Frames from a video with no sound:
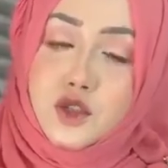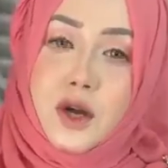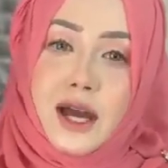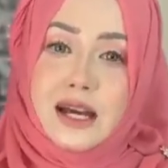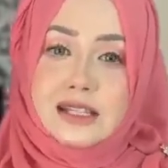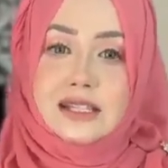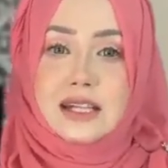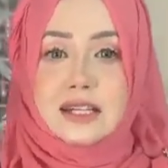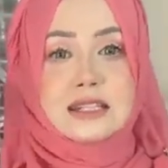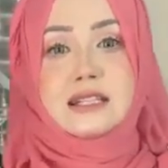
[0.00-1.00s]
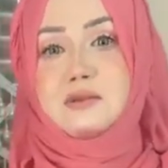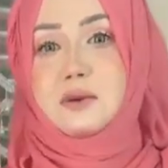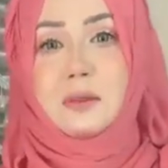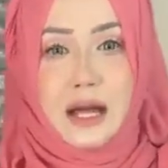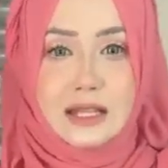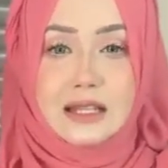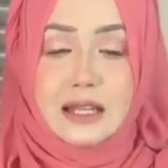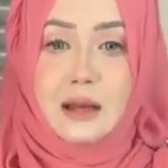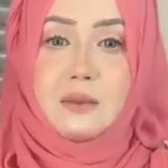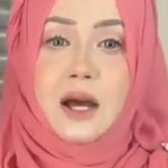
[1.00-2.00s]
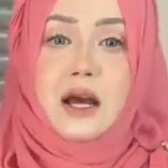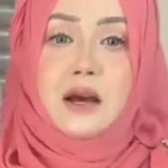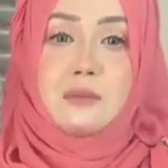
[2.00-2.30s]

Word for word: পাঁচশো এক হাজার টাকা সেটা আমি বাদই দিলাম